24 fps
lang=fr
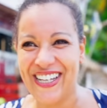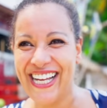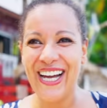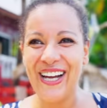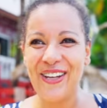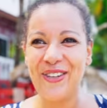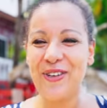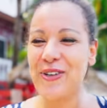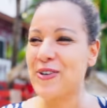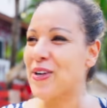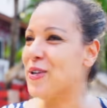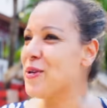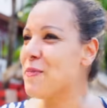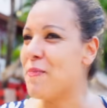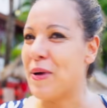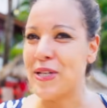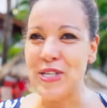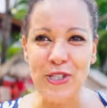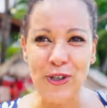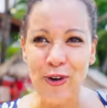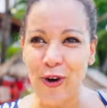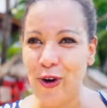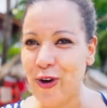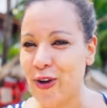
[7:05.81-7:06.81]
Donc, euh, des
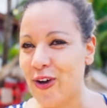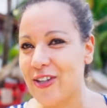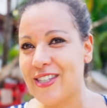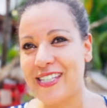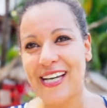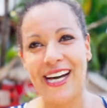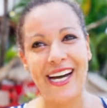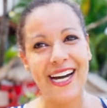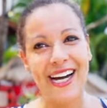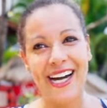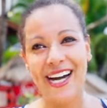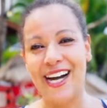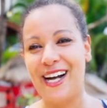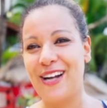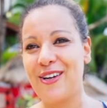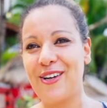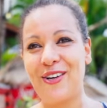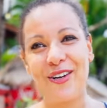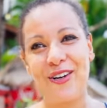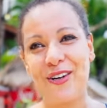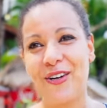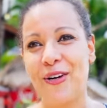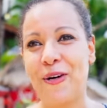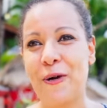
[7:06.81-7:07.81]
pâtisseries orientales,
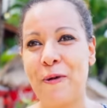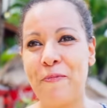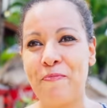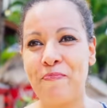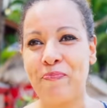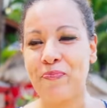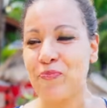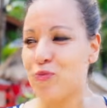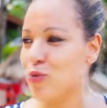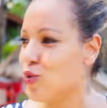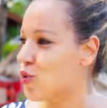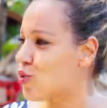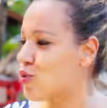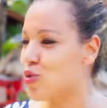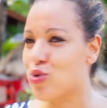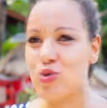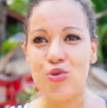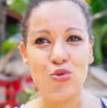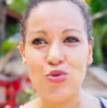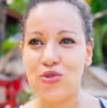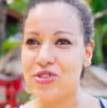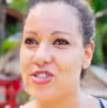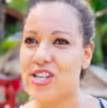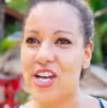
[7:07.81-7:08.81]

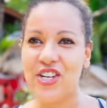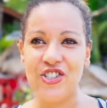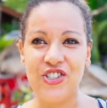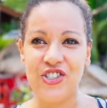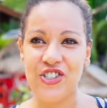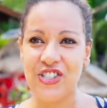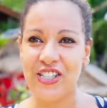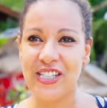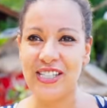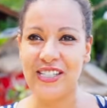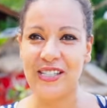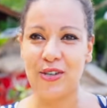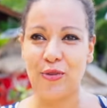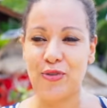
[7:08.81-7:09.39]
couscous, euh, tagine.